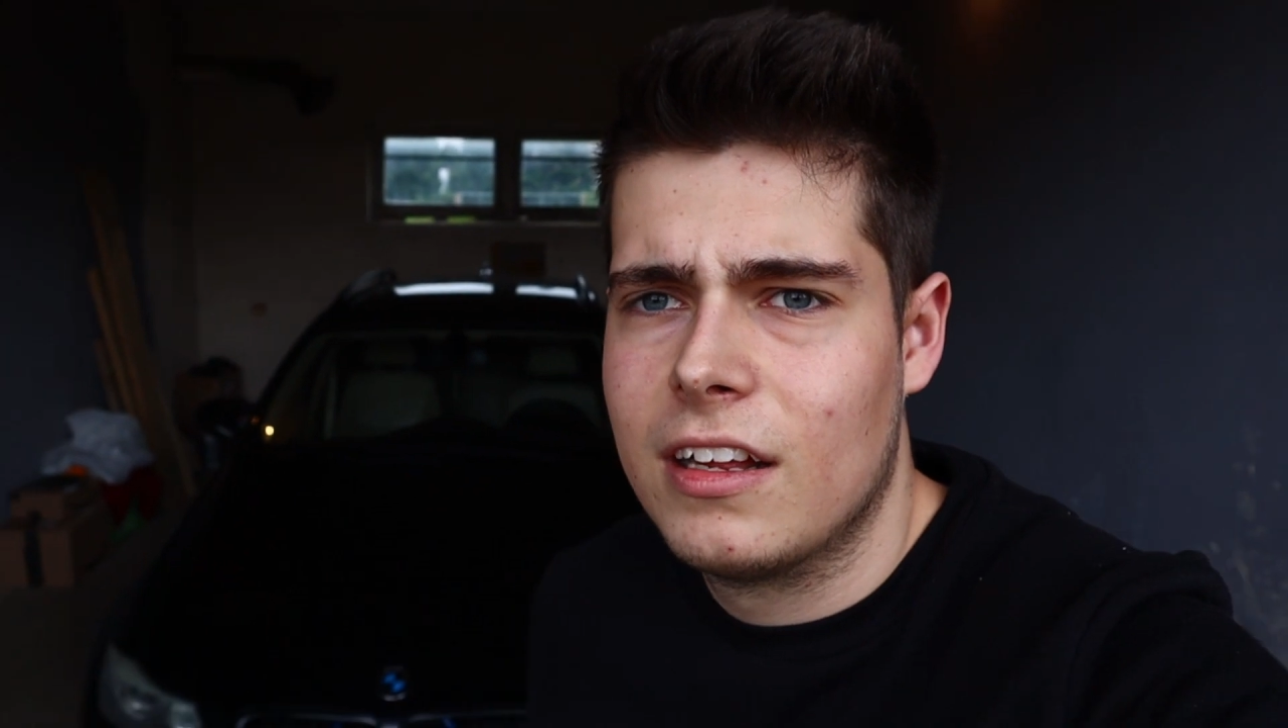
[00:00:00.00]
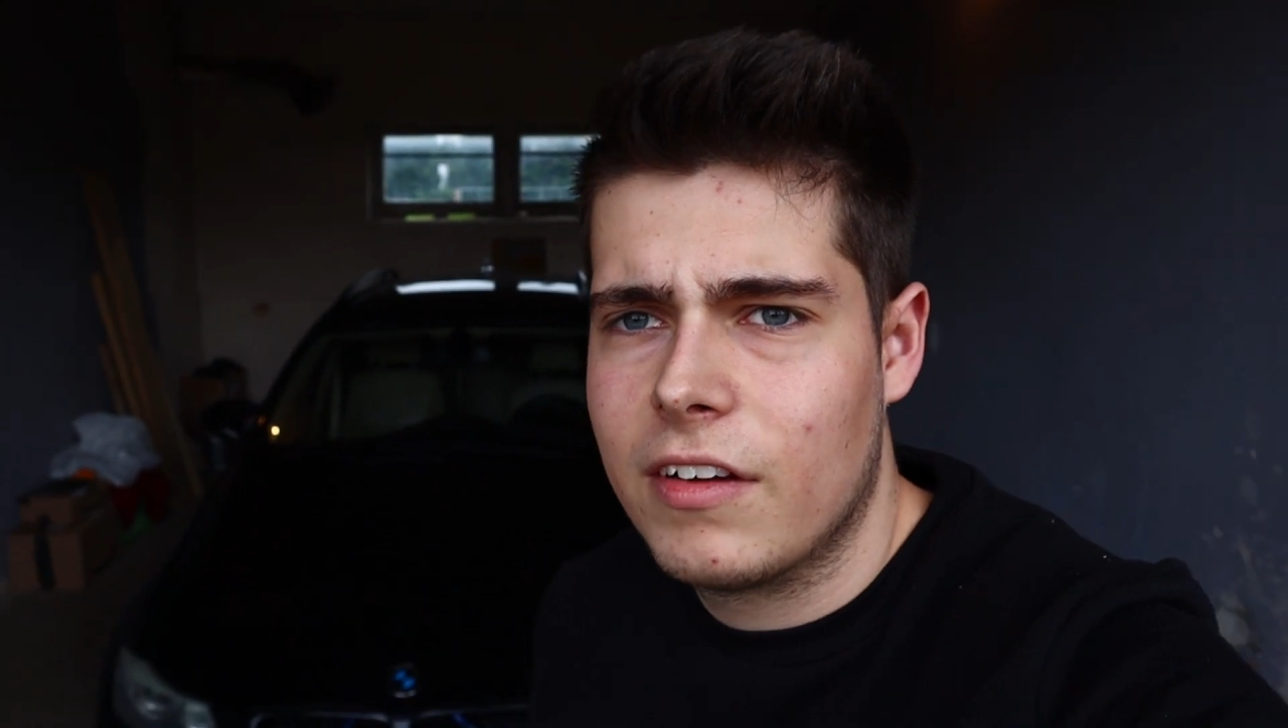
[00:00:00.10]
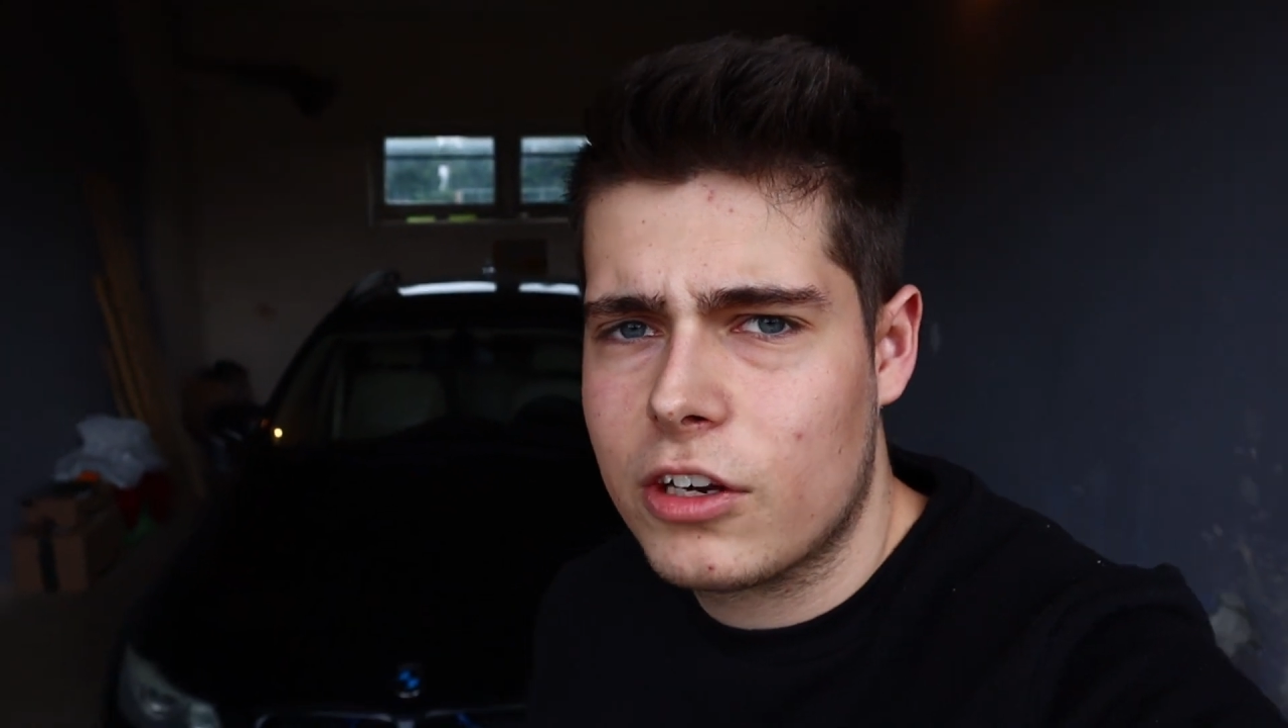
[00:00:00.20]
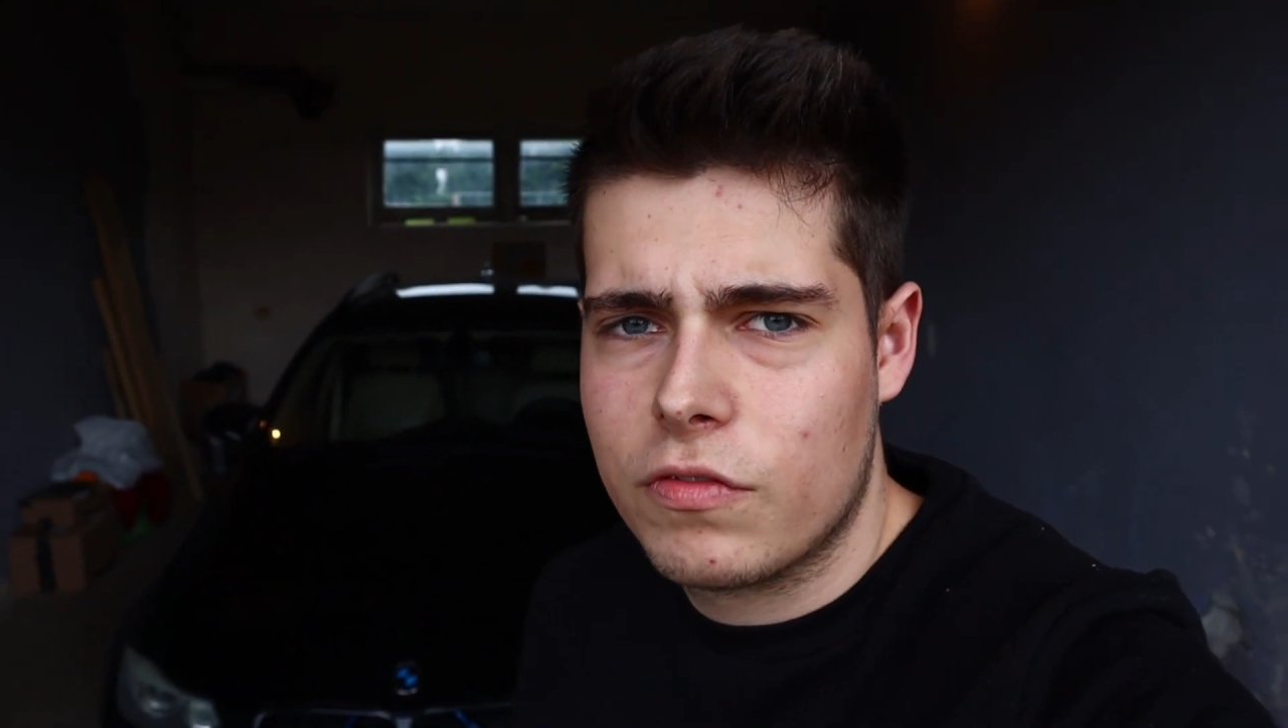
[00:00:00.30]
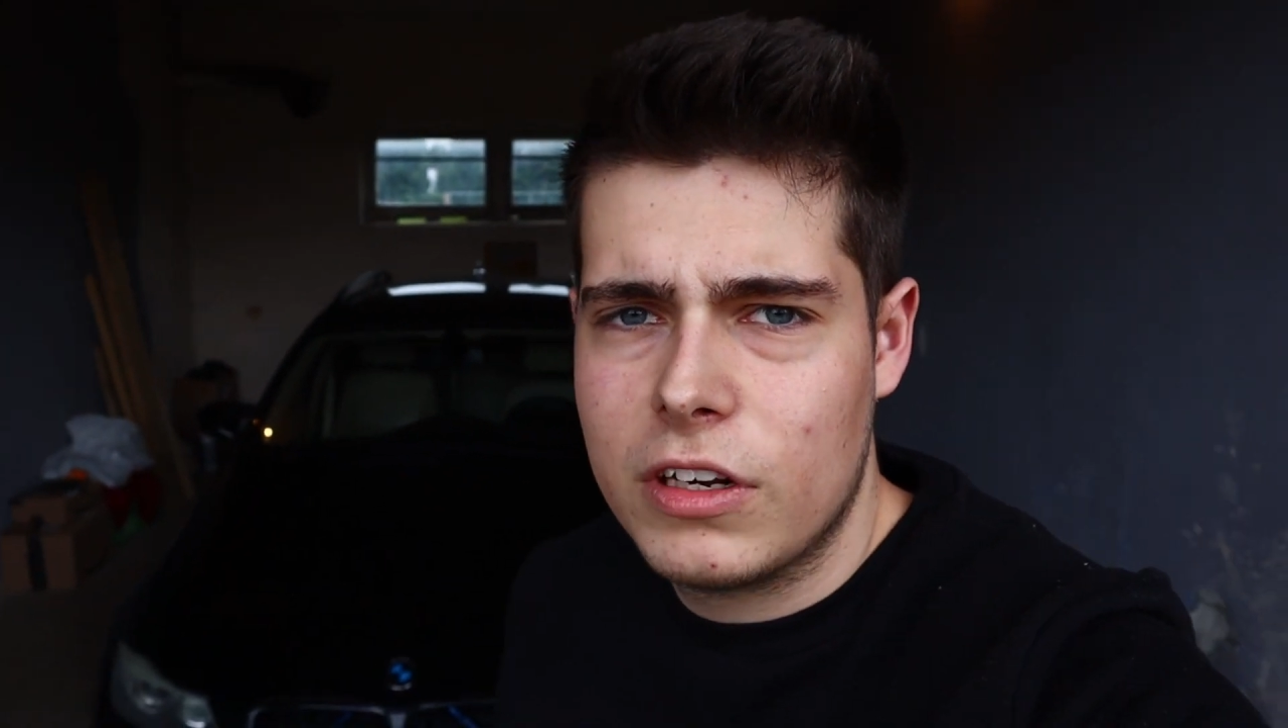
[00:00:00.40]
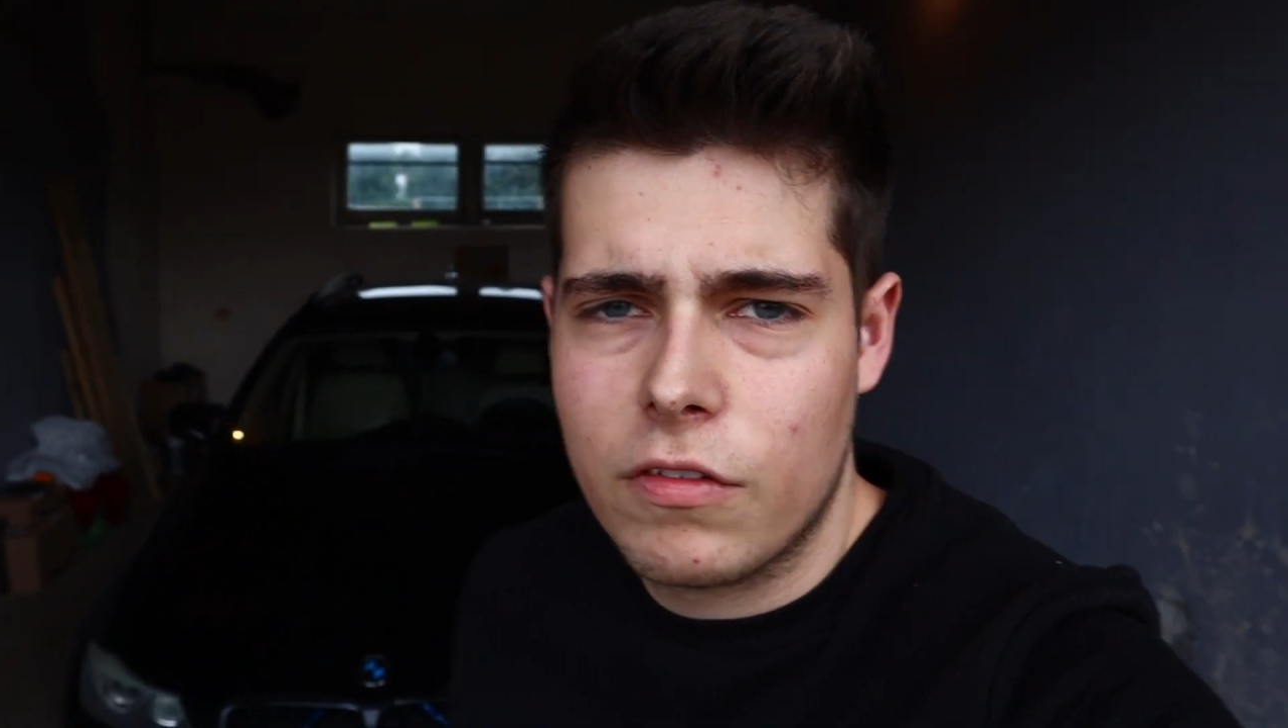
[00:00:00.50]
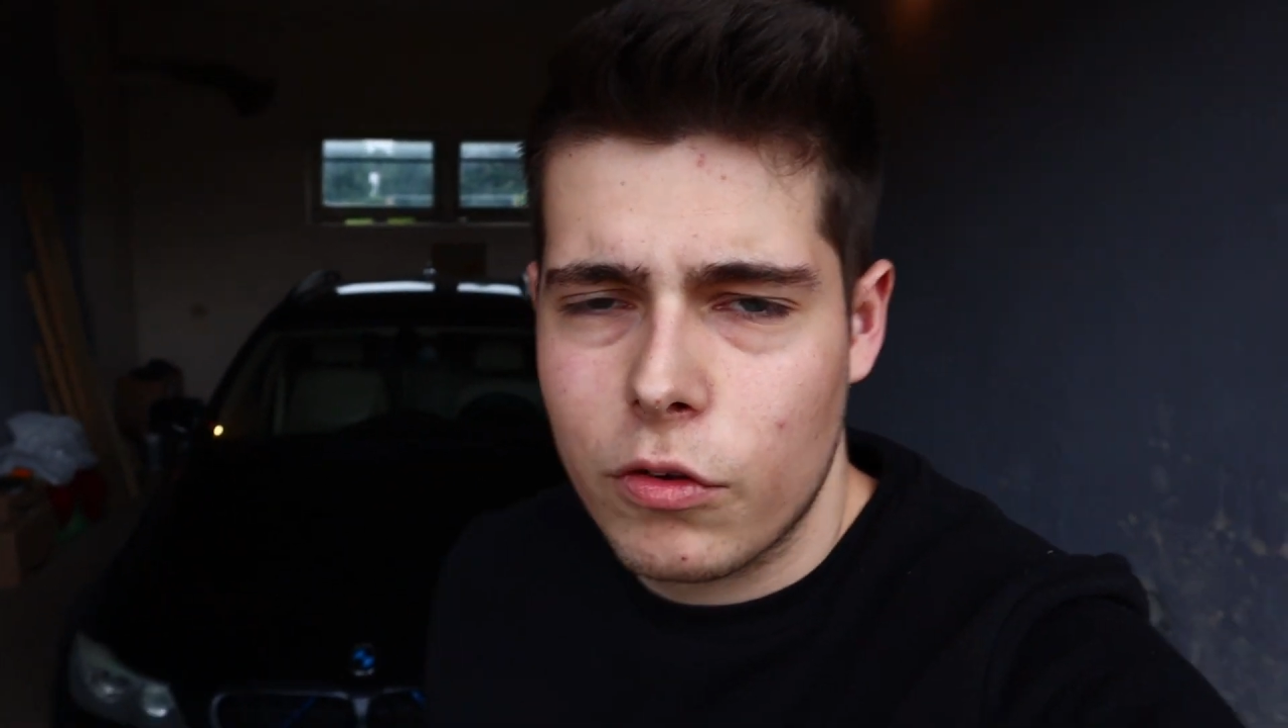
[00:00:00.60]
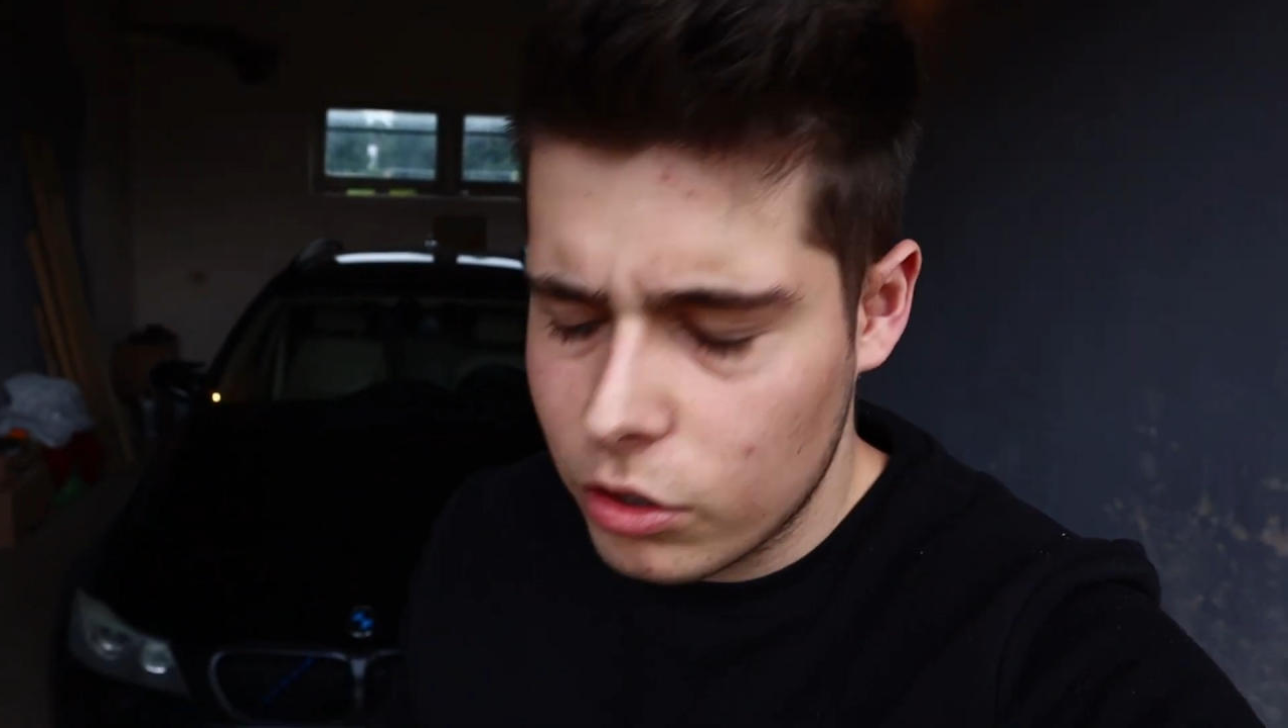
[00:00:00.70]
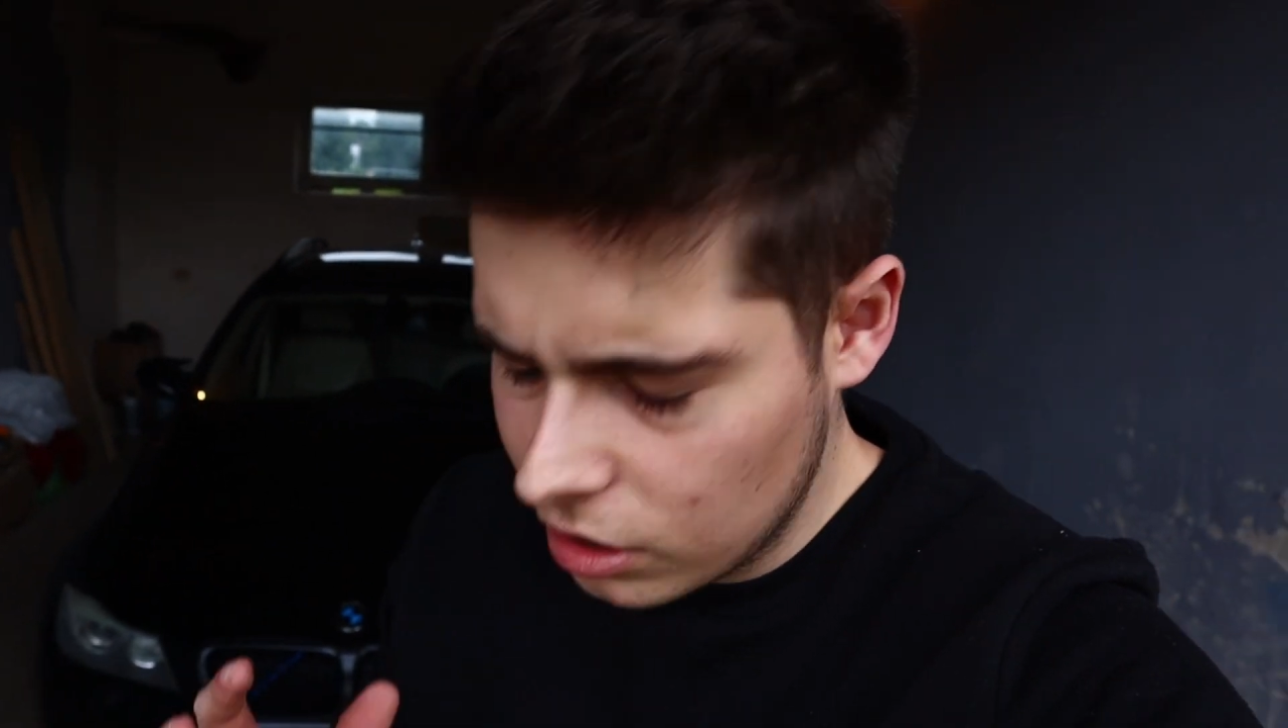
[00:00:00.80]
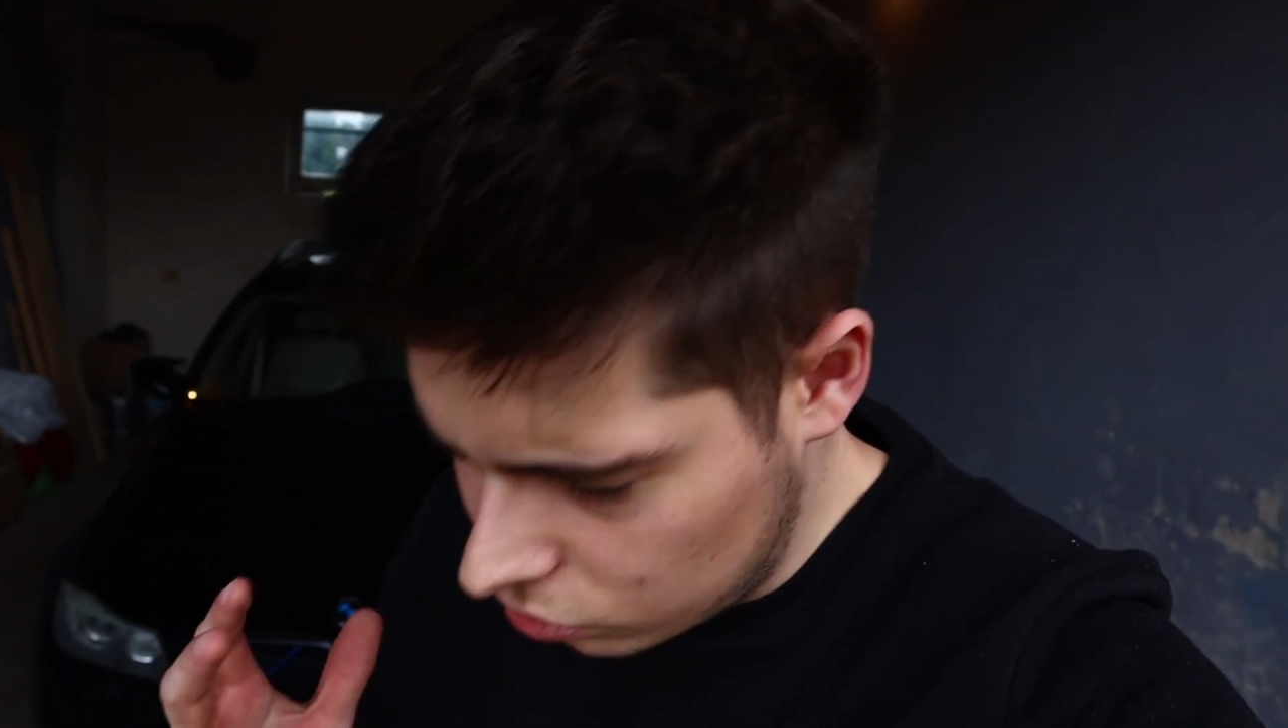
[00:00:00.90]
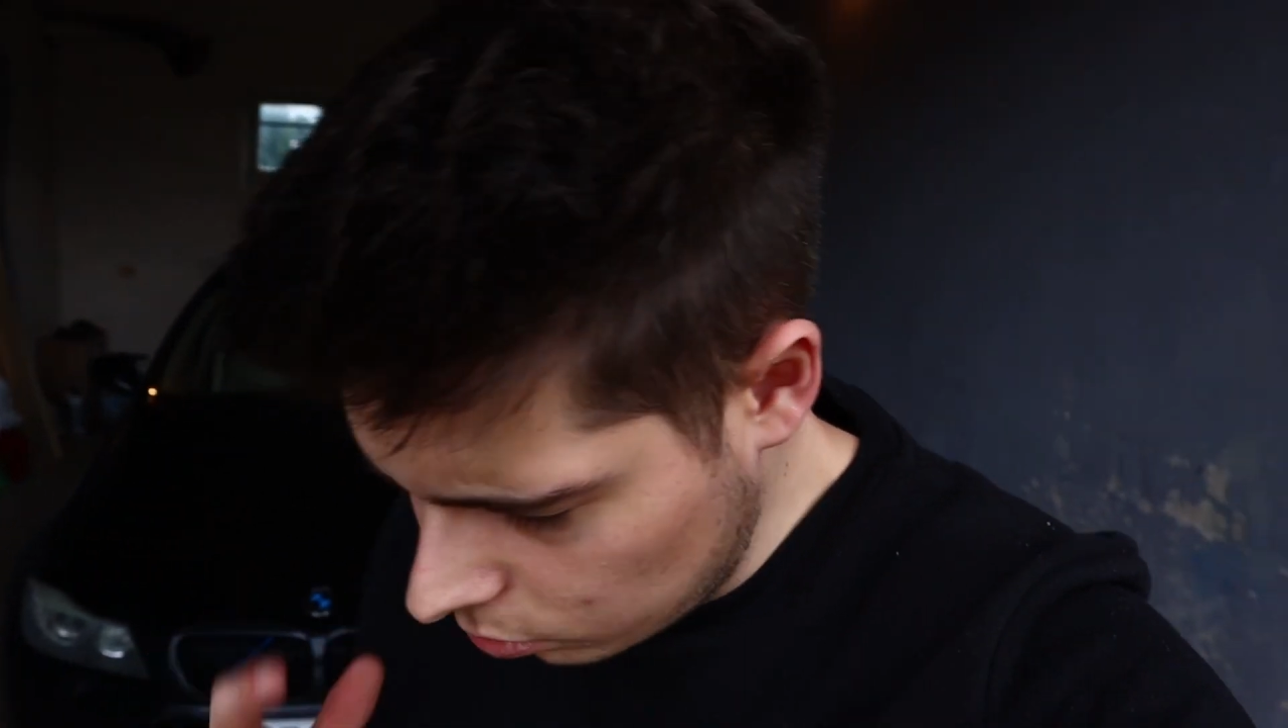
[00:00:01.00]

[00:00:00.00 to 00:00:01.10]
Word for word: Werde ich schon wieder auf irgendeine